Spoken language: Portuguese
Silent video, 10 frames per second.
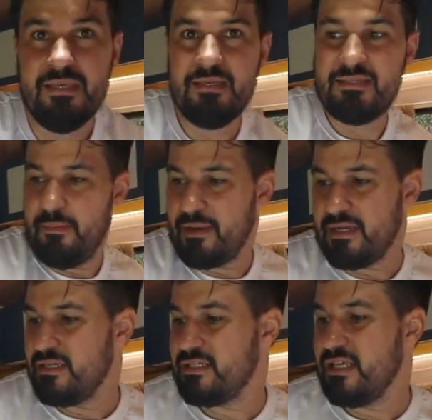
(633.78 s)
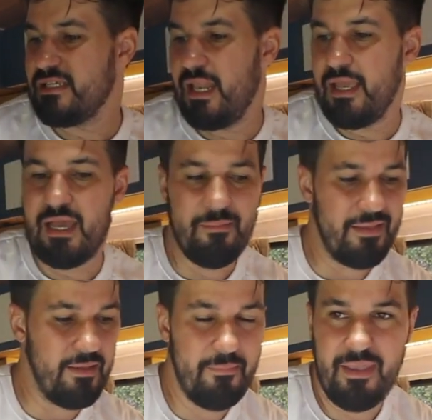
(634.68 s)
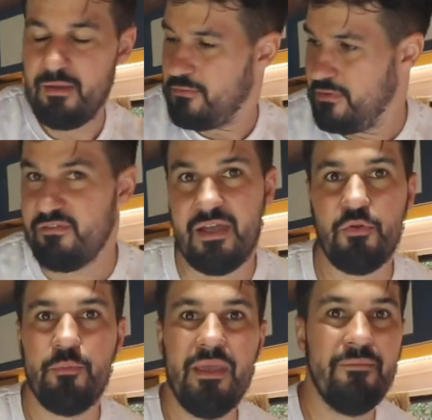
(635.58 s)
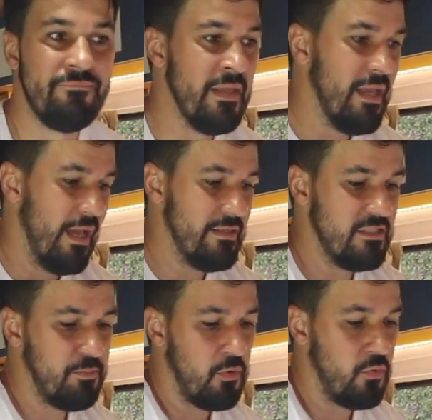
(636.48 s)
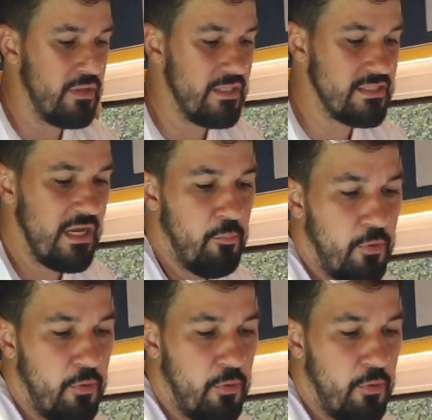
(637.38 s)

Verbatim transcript: e sempre que a gente deixa ela em cama também e vai dormir, a gente procura deixar o